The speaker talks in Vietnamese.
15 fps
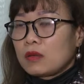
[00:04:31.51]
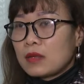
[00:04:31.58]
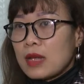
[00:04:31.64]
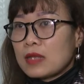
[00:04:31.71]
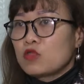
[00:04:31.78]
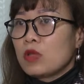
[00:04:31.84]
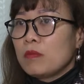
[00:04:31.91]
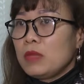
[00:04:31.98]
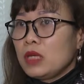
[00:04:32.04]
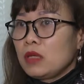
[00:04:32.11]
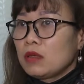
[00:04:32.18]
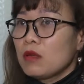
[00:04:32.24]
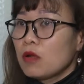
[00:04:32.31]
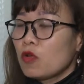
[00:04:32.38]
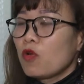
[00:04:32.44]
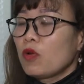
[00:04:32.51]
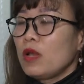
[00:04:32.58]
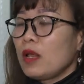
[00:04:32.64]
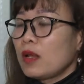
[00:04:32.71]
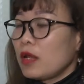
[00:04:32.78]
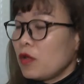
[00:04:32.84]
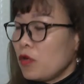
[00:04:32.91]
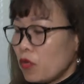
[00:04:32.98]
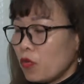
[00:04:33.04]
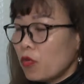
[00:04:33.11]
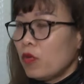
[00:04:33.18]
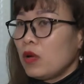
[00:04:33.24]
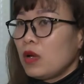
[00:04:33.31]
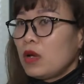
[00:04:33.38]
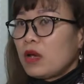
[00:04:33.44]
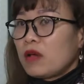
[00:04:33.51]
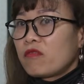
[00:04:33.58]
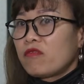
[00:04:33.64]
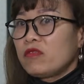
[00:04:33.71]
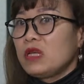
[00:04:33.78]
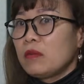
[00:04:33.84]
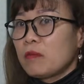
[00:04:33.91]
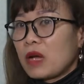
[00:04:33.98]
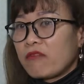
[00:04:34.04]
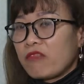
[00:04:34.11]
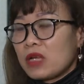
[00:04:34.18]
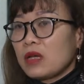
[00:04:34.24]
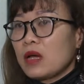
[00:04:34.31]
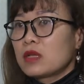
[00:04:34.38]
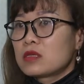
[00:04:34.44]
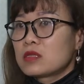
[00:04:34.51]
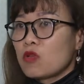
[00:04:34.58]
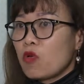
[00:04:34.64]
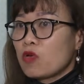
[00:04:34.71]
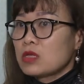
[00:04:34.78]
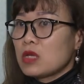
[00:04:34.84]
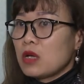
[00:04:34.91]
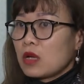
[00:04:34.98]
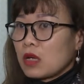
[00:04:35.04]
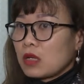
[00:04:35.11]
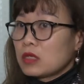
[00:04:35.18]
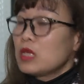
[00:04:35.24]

đã chuẩn bị tương đối là đầy đủ nhưng mà vẫn cần sự hỗ trợ của